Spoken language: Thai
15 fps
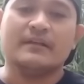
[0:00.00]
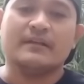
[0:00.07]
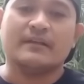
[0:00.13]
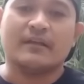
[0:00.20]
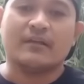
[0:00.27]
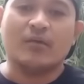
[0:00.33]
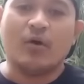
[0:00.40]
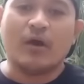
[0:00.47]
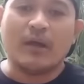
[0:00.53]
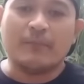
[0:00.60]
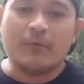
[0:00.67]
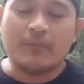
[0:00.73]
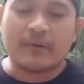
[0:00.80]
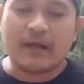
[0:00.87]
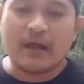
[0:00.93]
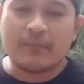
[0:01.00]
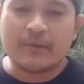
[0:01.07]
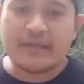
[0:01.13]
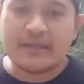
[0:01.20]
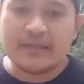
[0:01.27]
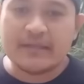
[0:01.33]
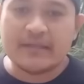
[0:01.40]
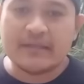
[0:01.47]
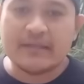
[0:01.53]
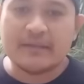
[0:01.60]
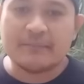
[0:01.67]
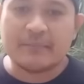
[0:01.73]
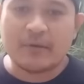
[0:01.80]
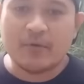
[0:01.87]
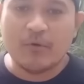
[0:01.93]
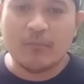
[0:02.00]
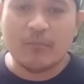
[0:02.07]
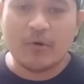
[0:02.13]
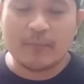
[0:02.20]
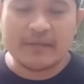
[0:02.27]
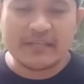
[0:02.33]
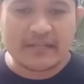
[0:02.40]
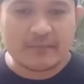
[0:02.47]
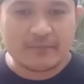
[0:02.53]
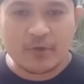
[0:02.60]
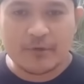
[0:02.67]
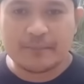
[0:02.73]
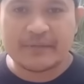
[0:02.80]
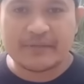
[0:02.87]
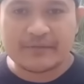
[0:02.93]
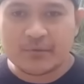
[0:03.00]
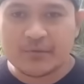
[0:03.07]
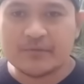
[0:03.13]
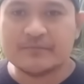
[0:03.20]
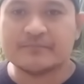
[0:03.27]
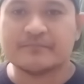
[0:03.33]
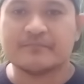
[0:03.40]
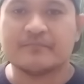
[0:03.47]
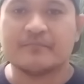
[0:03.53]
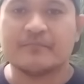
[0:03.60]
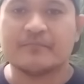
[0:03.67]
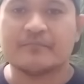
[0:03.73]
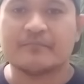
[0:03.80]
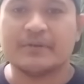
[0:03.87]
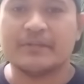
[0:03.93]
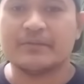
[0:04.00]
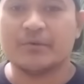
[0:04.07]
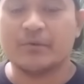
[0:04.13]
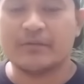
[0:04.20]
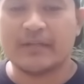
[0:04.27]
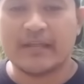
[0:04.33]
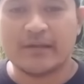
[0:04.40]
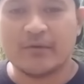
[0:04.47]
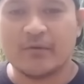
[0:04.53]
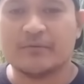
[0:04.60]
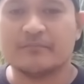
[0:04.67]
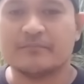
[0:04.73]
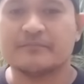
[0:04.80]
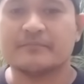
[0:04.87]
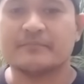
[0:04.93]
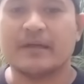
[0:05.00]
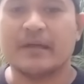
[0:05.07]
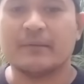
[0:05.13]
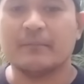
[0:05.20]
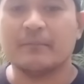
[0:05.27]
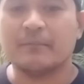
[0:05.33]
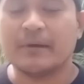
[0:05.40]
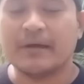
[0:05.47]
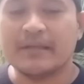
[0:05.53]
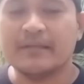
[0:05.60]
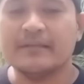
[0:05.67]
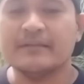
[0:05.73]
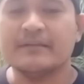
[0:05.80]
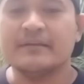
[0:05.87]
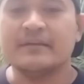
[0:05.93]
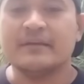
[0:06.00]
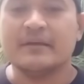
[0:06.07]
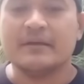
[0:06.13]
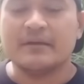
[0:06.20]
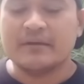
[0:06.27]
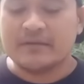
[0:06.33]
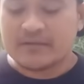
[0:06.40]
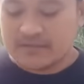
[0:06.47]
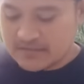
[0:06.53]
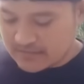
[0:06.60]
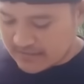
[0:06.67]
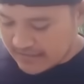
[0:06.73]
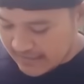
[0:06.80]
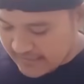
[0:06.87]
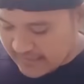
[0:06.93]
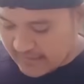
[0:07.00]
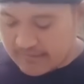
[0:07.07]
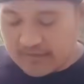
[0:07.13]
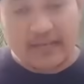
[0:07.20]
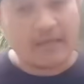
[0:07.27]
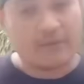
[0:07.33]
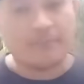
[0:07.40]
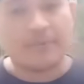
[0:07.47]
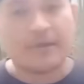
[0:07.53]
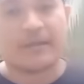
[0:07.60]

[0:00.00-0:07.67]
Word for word: แต่โลกไอ้พุ่มก็ไปไปอุ้มบอกไม่ใช่ตำรวจเป็นจุนเป็นจนแน่นอนไอ้ผมไป คือ แค้นเลยแค้นหลายผมไป